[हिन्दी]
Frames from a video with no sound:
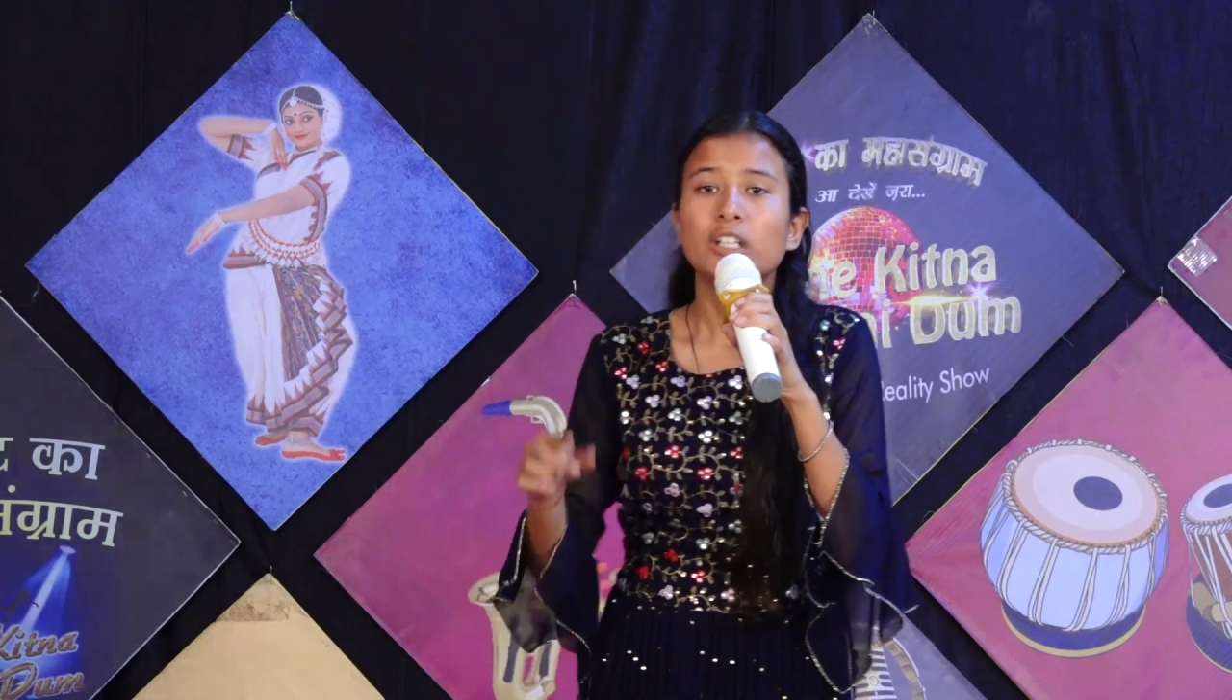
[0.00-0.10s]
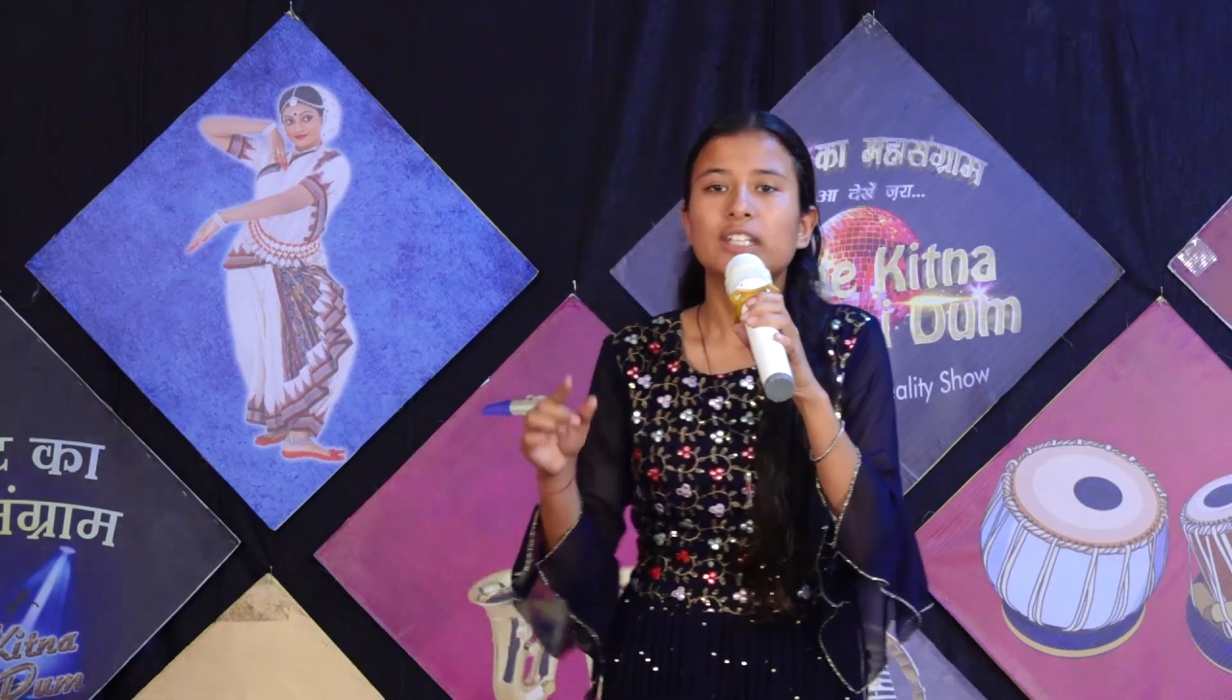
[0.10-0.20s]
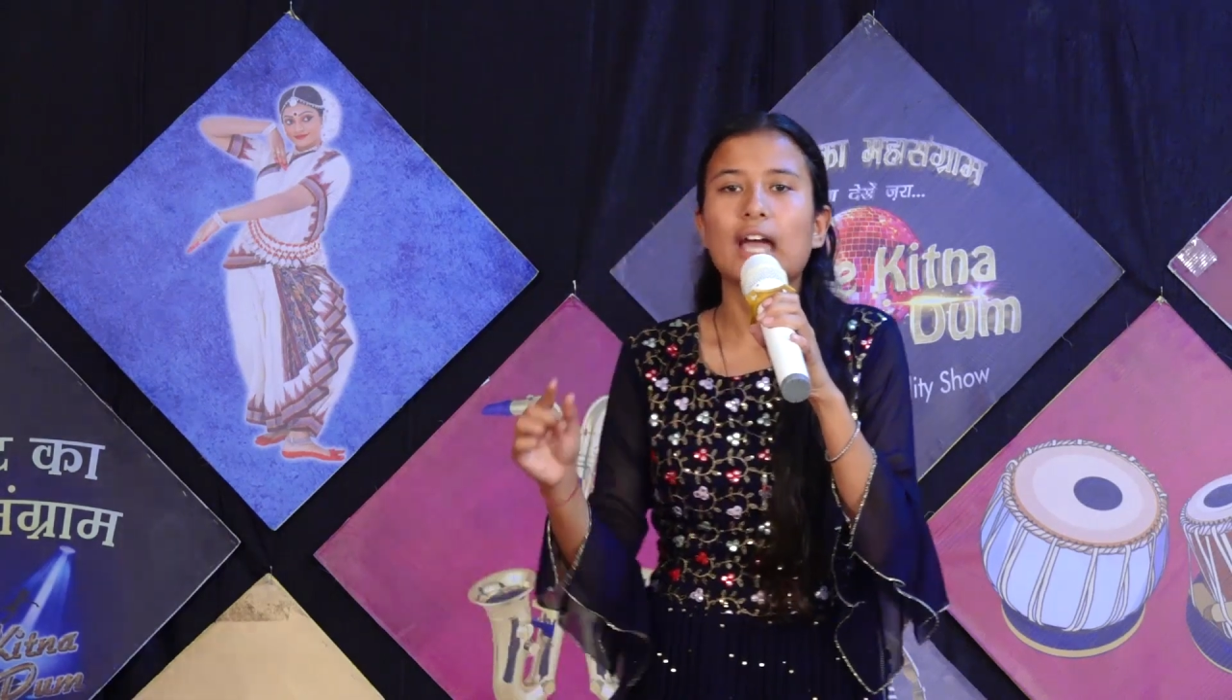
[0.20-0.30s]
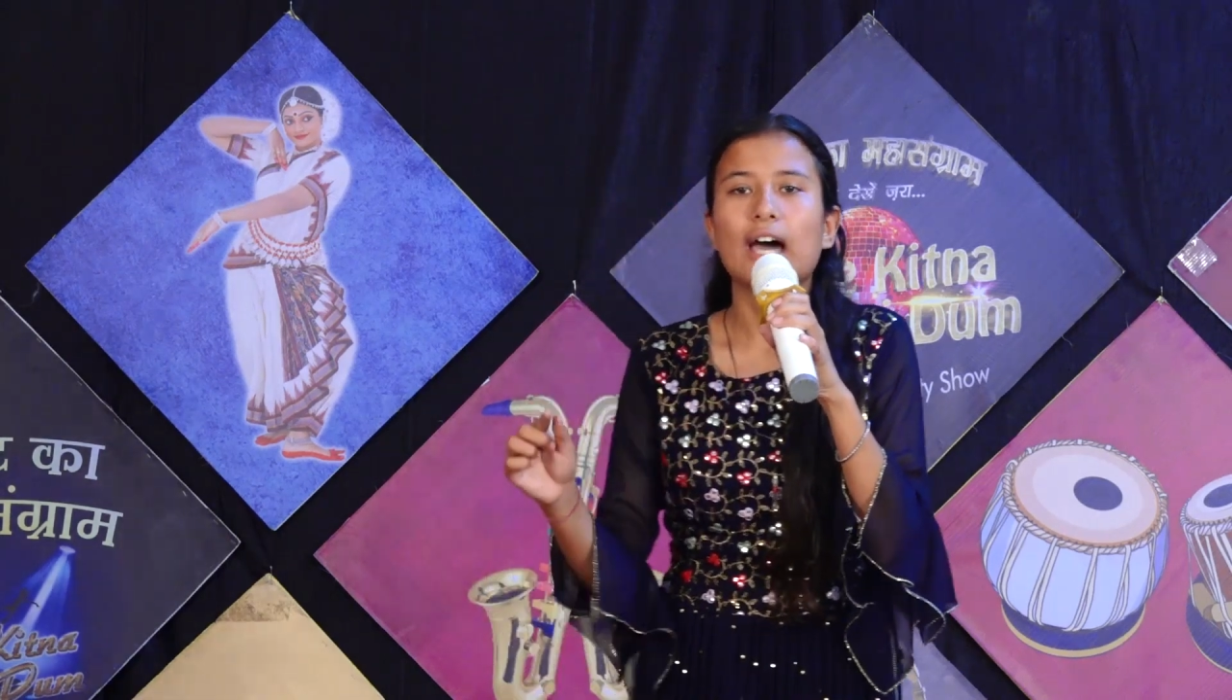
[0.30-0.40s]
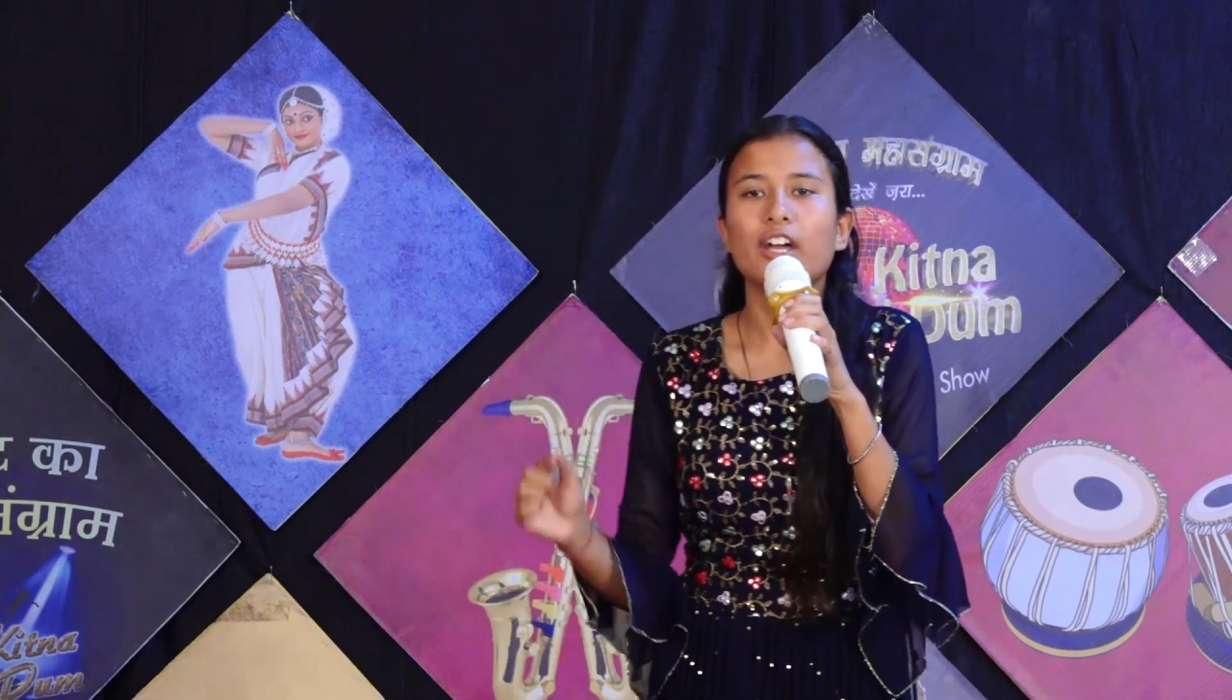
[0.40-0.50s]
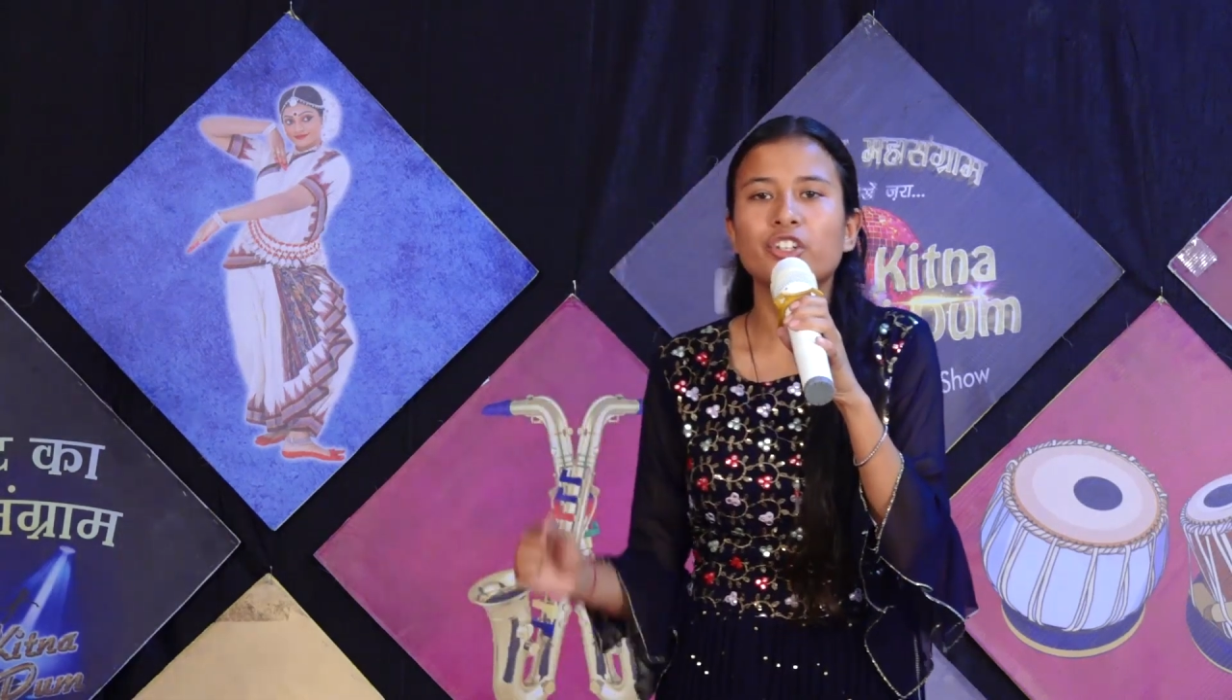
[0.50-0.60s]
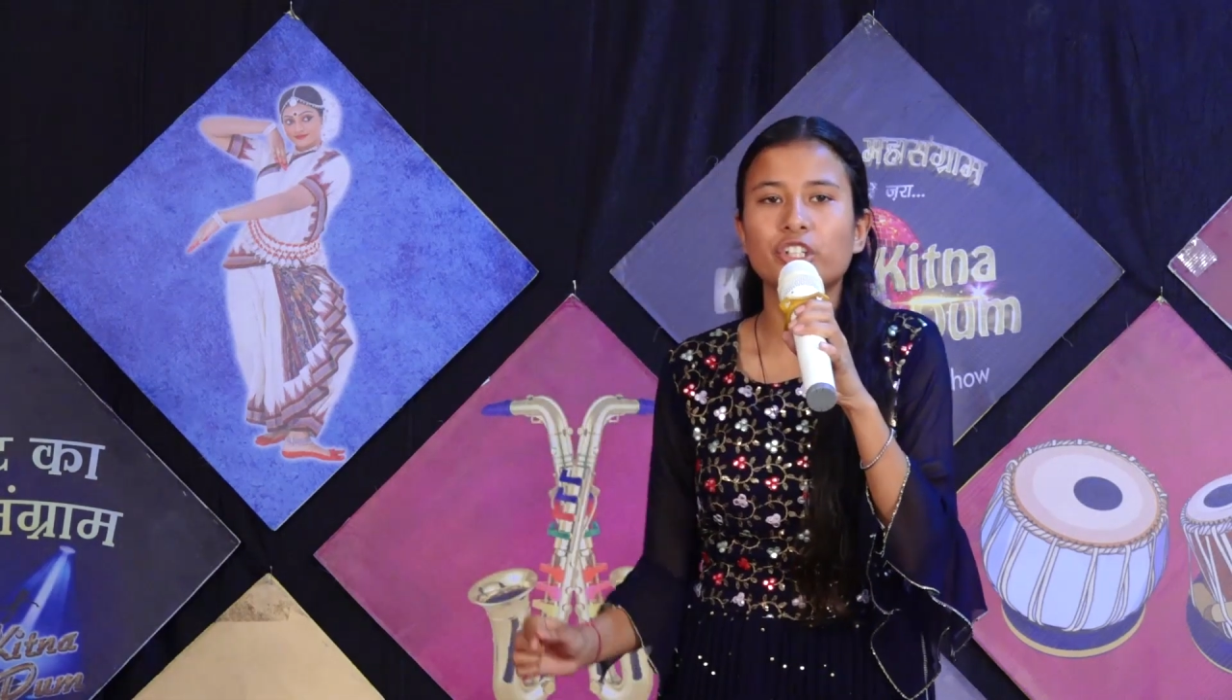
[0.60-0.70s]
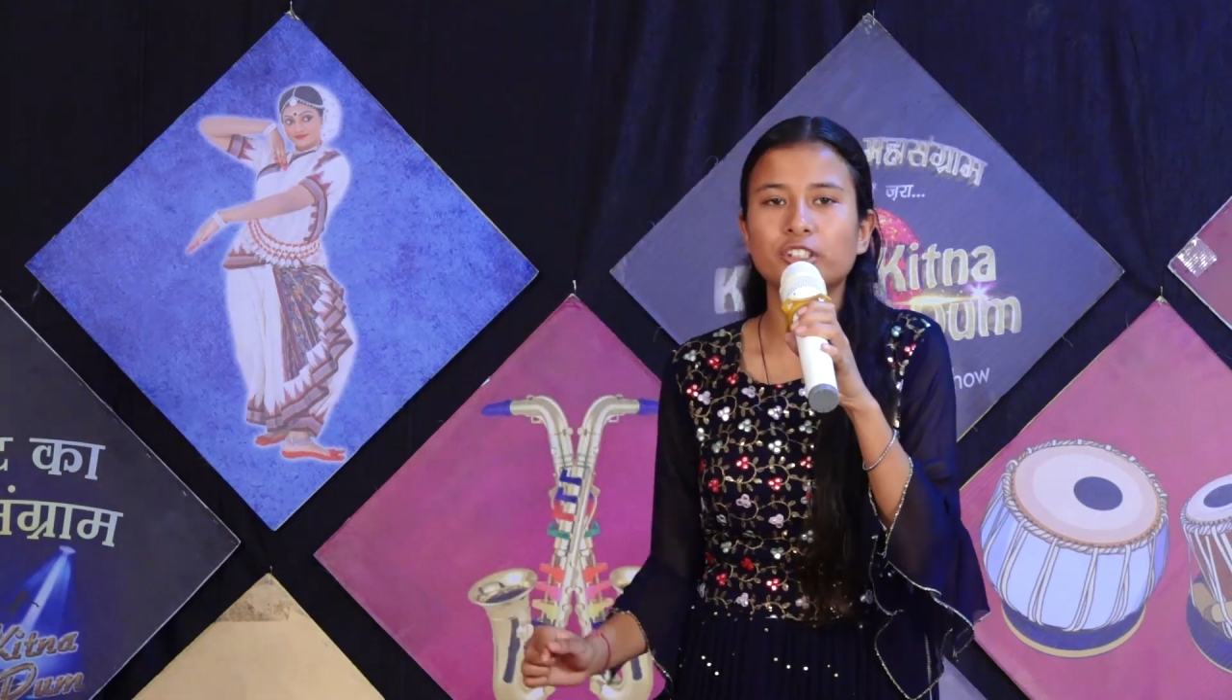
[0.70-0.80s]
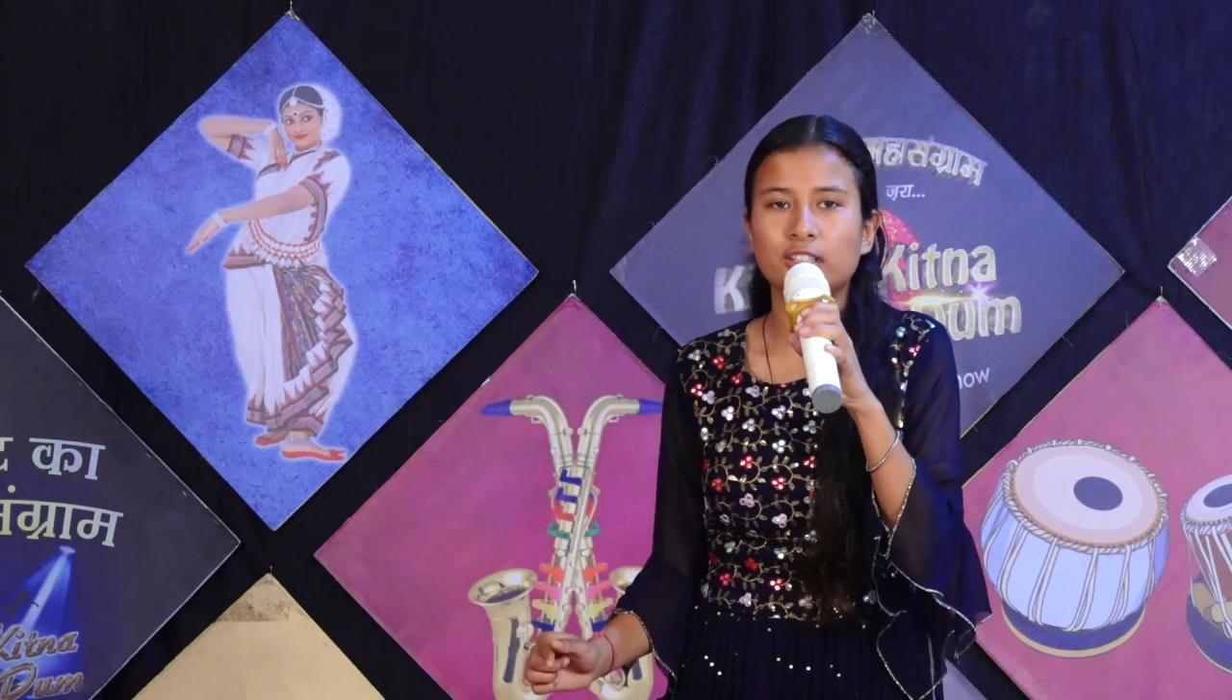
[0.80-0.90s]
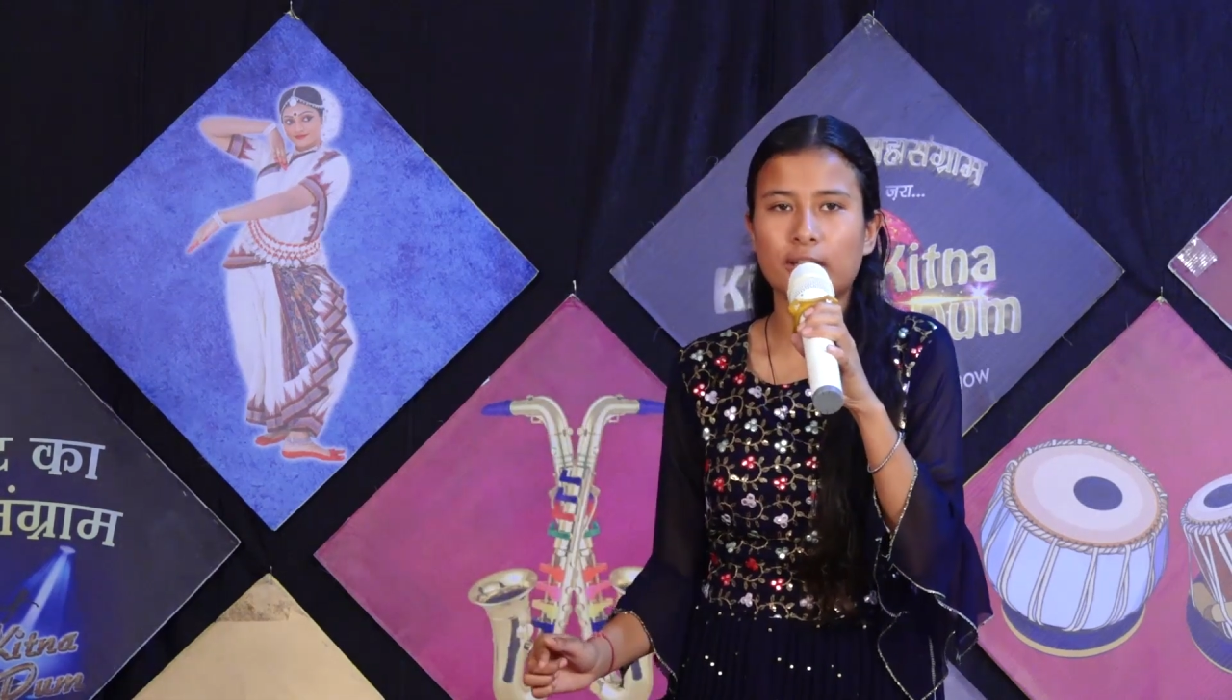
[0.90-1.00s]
कि आरक्षण